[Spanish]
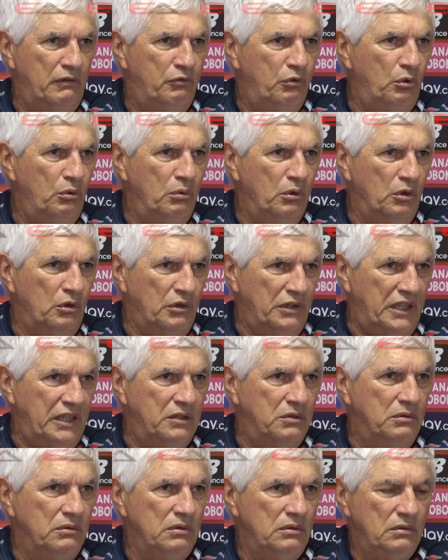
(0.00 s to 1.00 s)
de fútbol con
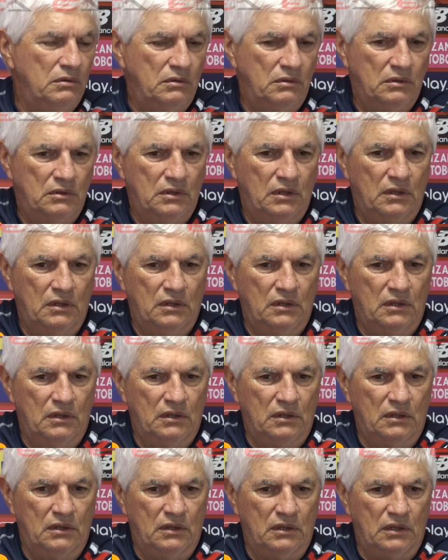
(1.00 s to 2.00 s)
ellos,
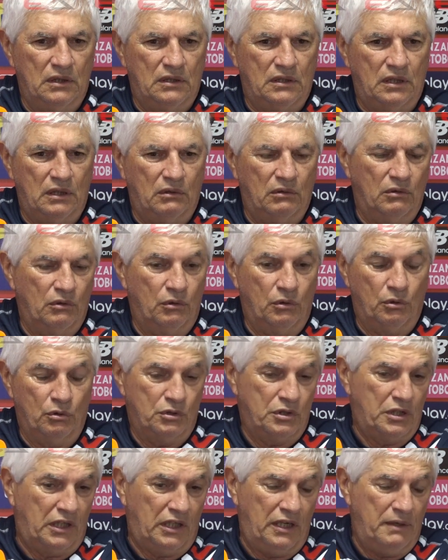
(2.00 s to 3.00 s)
este, con los
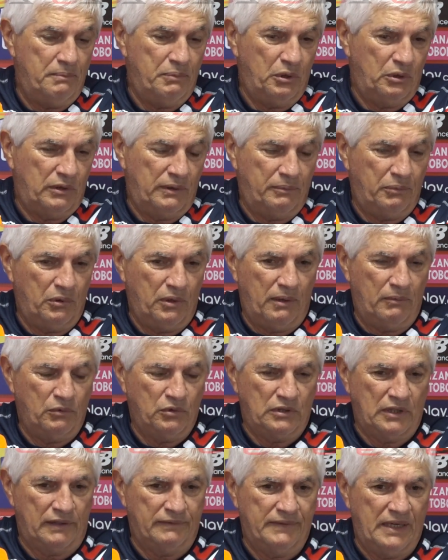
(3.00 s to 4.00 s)
dos equipos que
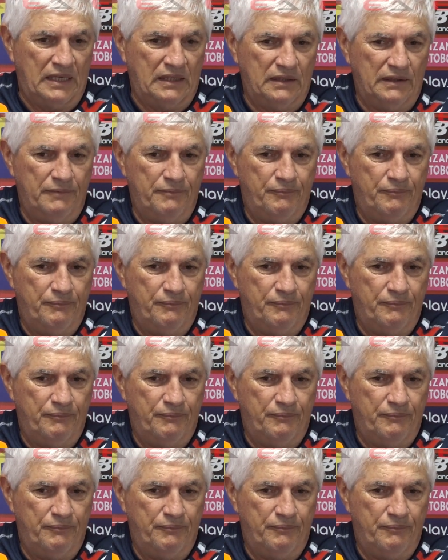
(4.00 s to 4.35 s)
podamos armar.